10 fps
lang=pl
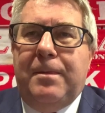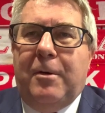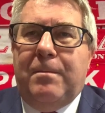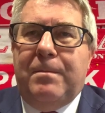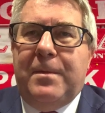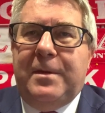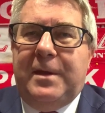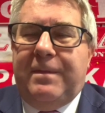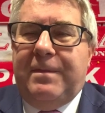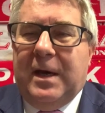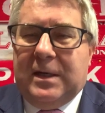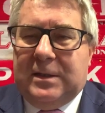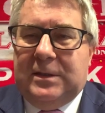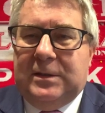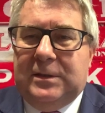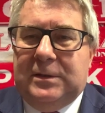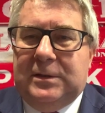No jednak